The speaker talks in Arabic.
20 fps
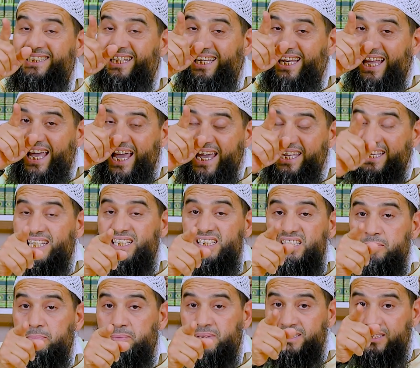ديال
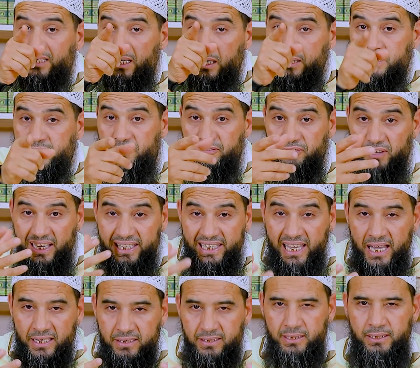الايات تمثلتي في
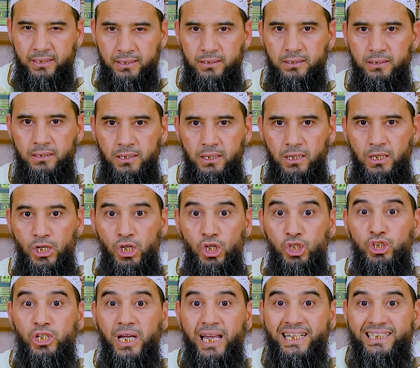حياتك
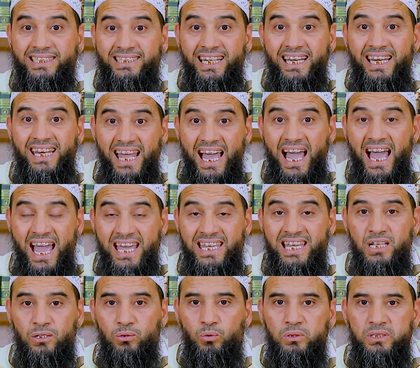شحال ديال
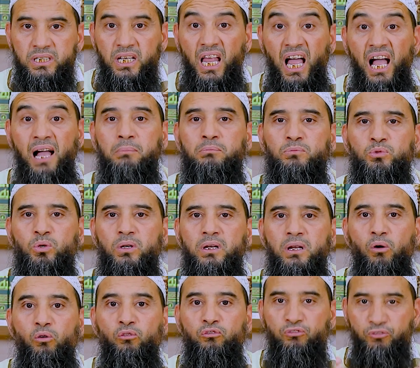الايات قلتي الحمد
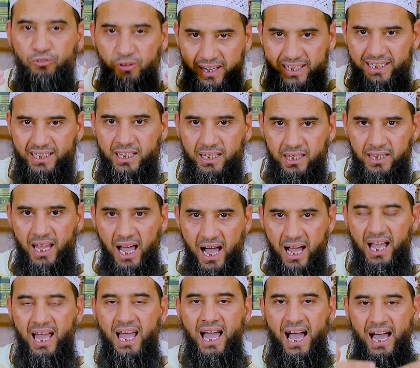لله وفقني
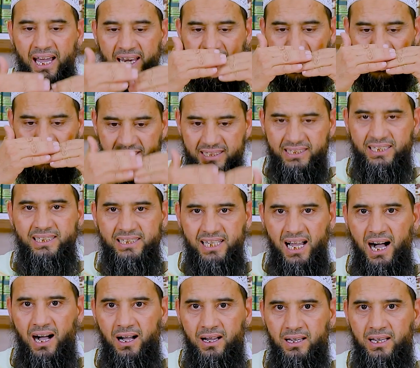الله انا هذه
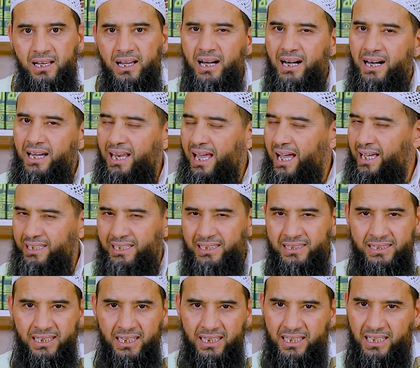درتها
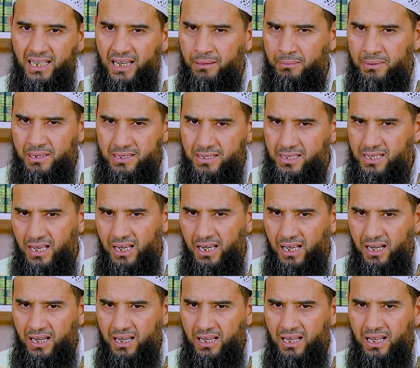الايات ديال اقامه
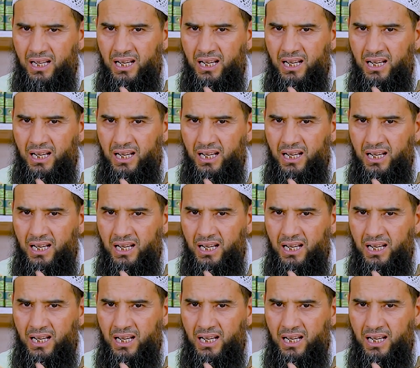الصلاه